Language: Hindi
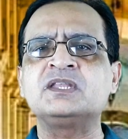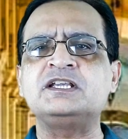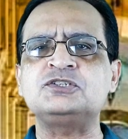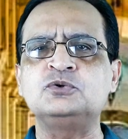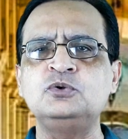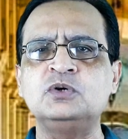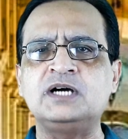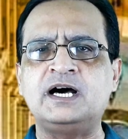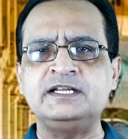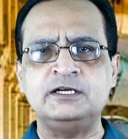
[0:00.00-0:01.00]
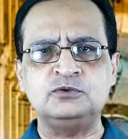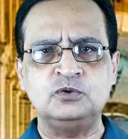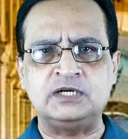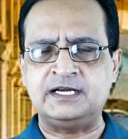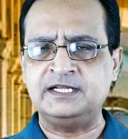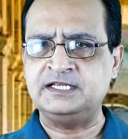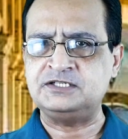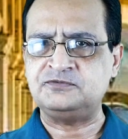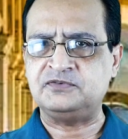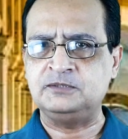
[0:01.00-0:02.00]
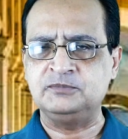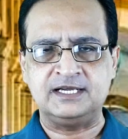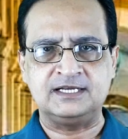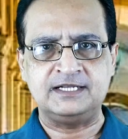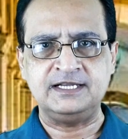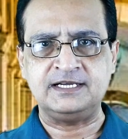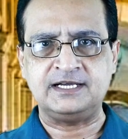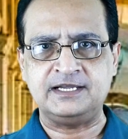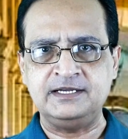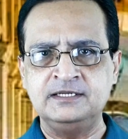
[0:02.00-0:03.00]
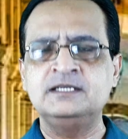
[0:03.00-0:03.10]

किस गुलूकार या गुलूकारा ने इस फिल्म के गाने गाए